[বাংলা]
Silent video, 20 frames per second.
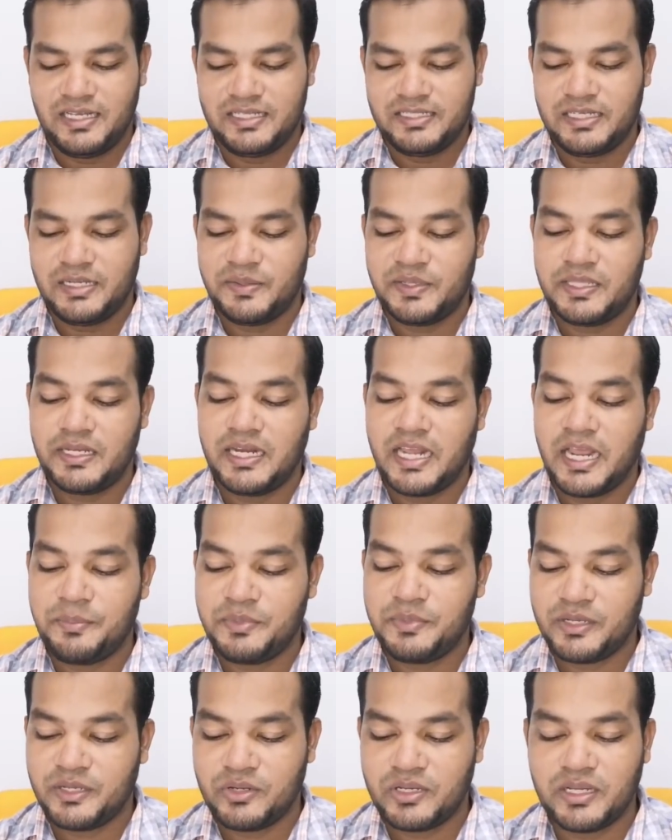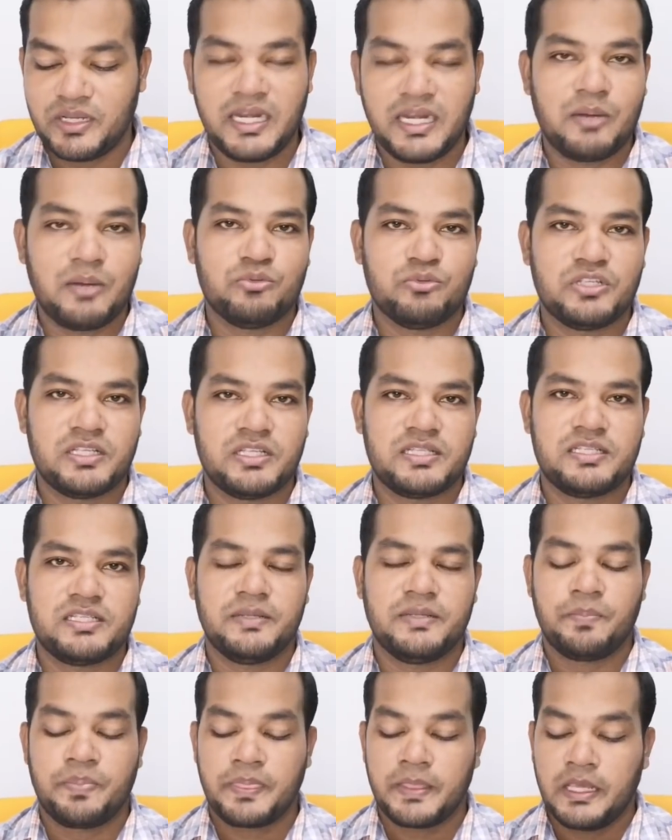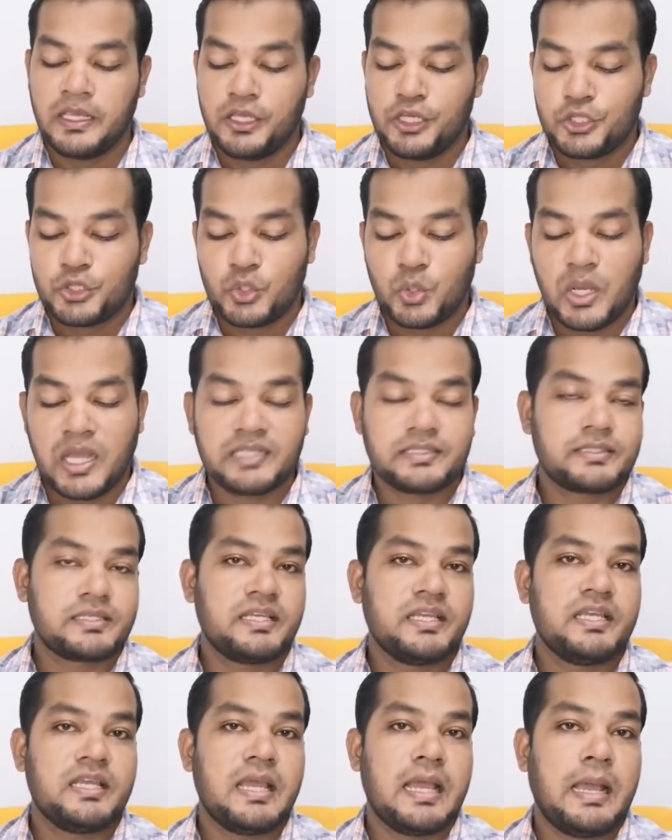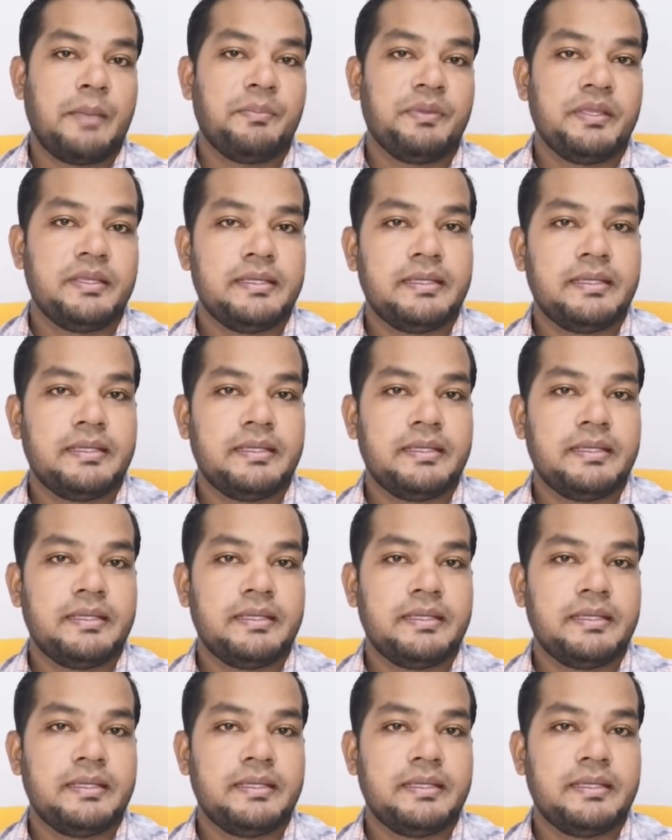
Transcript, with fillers: যে আমাদের লাইভটি ক্লিয়ার বোঝা যাচ্ছে তো আজকে আমি